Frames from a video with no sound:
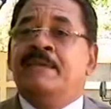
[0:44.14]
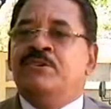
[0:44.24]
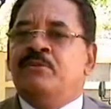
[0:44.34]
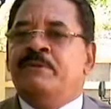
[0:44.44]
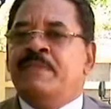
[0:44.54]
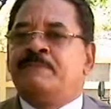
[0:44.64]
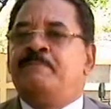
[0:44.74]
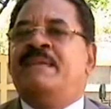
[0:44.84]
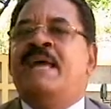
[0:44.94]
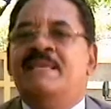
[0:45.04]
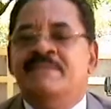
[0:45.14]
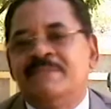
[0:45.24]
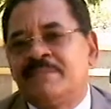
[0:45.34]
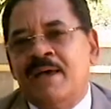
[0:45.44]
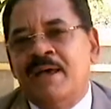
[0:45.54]
yo vi una
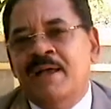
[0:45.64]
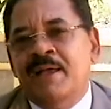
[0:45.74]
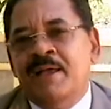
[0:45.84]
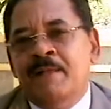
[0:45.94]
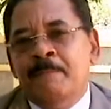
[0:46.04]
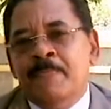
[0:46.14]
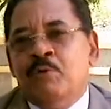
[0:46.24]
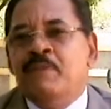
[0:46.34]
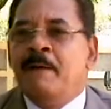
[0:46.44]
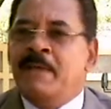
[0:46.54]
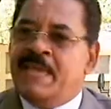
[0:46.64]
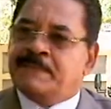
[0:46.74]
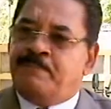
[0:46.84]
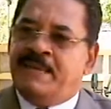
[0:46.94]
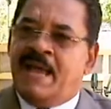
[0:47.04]
esperanza, una
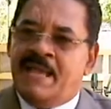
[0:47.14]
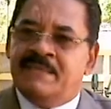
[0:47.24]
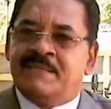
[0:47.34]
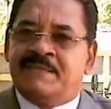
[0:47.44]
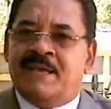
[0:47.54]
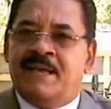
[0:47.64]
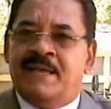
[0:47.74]
esperanza